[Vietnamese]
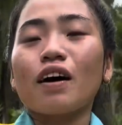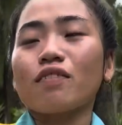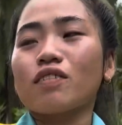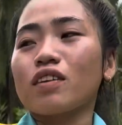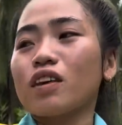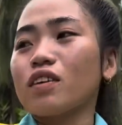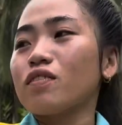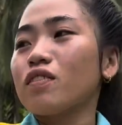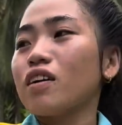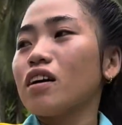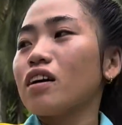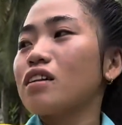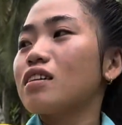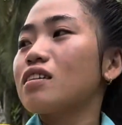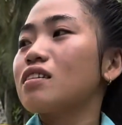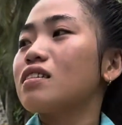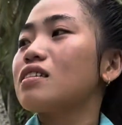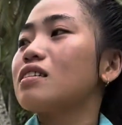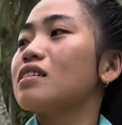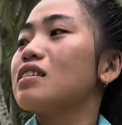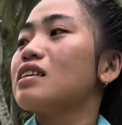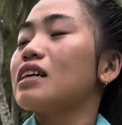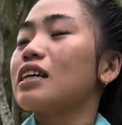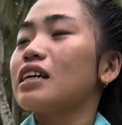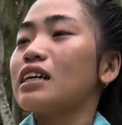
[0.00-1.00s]
có làm,
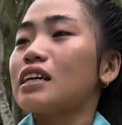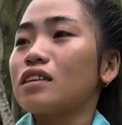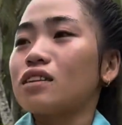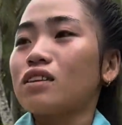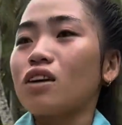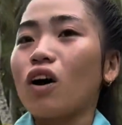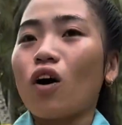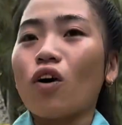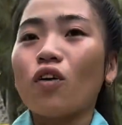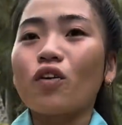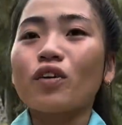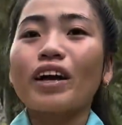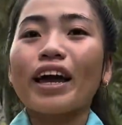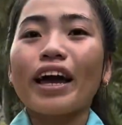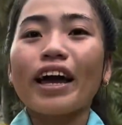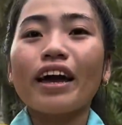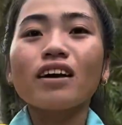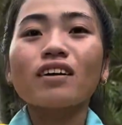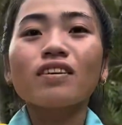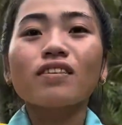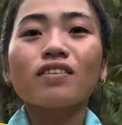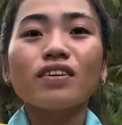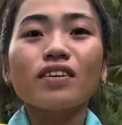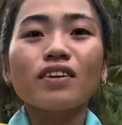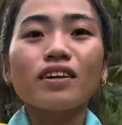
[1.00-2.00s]
đổ cát
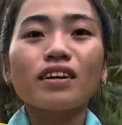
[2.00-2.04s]
rồi